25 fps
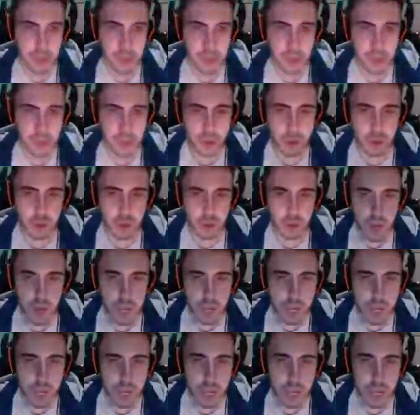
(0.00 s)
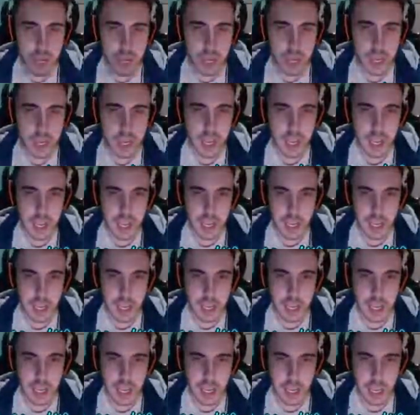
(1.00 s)
Coño. ¡Eh! eh,
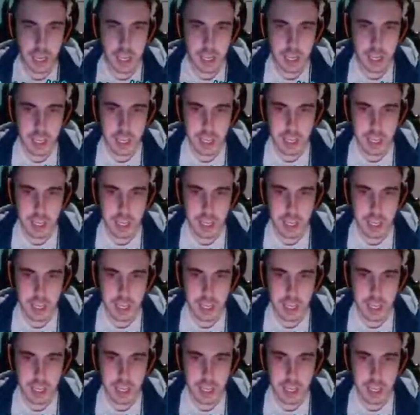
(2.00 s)
está, eh,